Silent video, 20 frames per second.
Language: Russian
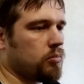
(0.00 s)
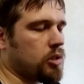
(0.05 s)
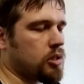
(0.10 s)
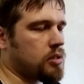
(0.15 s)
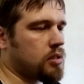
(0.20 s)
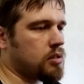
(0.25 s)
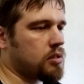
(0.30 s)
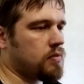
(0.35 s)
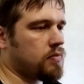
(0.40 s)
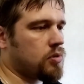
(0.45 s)

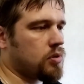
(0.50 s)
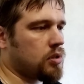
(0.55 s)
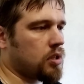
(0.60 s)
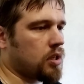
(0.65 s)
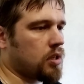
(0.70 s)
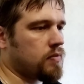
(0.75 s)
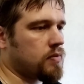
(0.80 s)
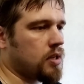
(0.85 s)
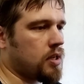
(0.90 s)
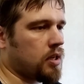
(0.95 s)
процессы
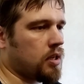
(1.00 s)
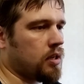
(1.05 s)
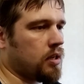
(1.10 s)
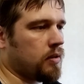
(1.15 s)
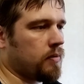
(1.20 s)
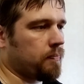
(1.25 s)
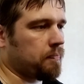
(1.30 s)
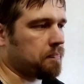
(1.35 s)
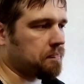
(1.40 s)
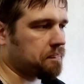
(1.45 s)
все-таки
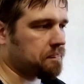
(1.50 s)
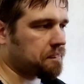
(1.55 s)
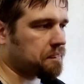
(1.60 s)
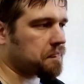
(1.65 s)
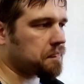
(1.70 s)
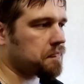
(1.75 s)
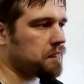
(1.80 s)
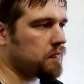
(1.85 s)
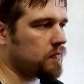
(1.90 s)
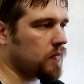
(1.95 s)
всякие
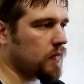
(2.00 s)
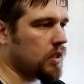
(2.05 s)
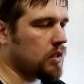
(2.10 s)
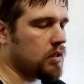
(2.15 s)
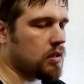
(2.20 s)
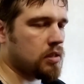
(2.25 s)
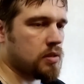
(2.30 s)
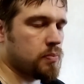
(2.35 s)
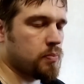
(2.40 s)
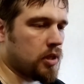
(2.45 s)

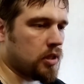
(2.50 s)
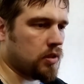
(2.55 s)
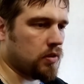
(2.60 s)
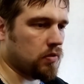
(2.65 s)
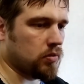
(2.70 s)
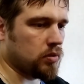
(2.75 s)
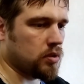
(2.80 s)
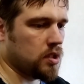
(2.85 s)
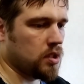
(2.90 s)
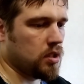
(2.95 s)

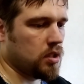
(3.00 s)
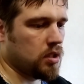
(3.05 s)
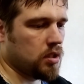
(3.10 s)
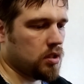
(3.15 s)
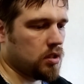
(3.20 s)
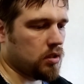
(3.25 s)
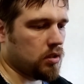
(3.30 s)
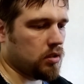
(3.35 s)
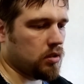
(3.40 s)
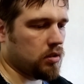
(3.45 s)
рассматривают.
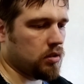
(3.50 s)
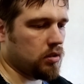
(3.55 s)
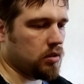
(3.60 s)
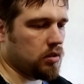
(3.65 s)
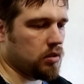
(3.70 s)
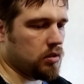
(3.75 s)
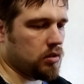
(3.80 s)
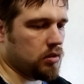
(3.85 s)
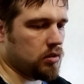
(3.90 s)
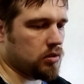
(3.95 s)

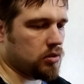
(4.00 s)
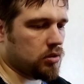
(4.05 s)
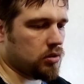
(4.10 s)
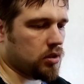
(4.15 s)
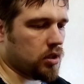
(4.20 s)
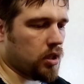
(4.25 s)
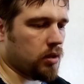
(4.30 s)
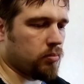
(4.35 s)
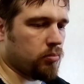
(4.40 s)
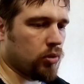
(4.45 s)
И
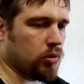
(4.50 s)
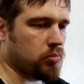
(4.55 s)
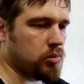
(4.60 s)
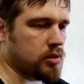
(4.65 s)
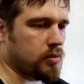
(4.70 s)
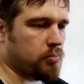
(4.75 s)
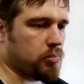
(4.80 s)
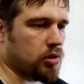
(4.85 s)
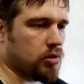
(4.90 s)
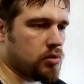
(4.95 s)
что-то я мог
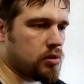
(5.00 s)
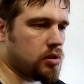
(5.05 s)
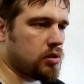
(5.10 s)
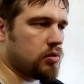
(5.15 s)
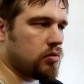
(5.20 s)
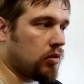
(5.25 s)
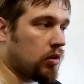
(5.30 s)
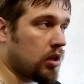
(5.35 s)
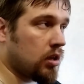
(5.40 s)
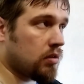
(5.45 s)
бы
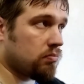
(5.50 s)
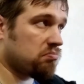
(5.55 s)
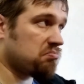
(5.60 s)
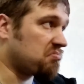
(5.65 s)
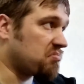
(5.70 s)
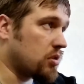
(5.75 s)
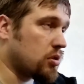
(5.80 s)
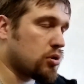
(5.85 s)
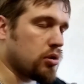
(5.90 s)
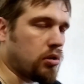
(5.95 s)
заподозрить, но я
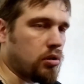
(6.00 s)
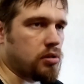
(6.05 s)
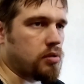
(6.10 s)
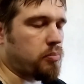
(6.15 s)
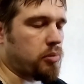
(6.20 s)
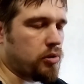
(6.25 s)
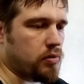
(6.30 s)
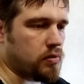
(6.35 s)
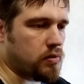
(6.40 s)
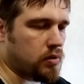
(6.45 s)
ничего не
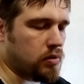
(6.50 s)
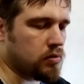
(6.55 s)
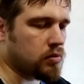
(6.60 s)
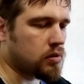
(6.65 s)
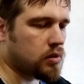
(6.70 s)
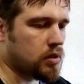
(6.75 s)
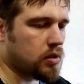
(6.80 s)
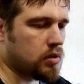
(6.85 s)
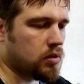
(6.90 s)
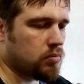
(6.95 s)
заподозрил.
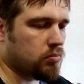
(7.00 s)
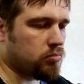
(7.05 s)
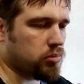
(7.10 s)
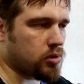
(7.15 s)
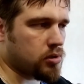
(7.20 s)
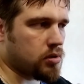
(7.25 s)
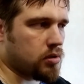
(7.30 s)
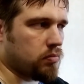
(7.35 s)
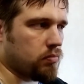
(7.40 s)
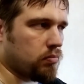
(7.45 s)

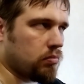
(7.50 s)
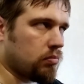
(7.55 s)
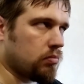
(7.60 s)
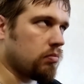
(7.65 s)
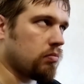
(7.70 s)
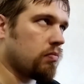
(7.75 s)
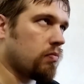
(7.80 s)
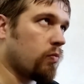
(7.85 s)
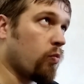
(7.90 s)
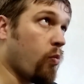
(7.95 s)
Просто,
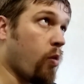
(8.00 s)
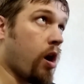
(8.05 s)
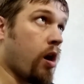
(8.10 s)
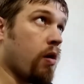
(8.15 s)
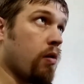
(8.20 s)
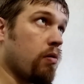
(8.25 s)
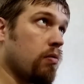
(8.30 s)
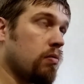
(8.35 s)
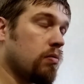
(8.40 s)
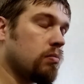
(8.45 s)
ну,
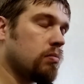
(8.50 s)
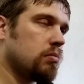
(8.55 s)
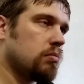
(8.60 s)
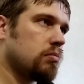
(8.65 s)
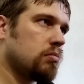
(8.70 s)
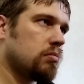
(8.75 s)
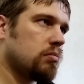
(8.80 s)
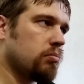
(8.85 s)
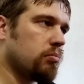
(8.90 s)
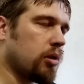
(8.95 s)
вау,
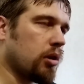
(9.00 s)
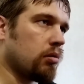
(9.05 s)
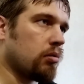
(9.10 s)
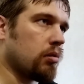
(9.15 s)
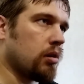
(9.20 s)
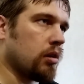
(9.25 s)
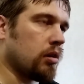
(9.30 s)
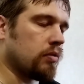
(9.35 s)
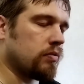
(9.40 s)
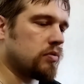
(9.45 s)

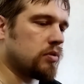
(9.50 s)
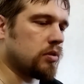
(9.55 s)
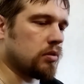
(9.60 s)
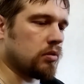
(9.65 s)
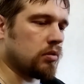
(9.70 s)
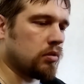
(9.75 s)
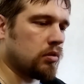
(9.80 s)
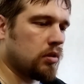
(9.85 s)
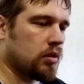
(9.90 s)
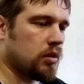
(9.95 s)
прикольно,
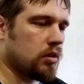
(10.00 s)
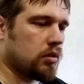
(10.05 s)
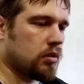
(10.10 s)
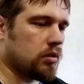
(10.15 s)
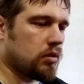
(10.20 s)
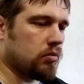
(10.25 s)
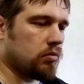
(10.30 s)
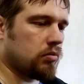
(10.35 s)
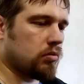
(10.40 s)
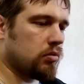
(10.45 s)
все.
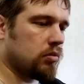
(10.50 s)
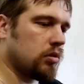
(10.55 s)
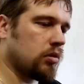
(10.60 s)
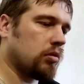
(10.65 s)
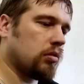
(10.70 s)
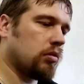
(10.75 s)
ну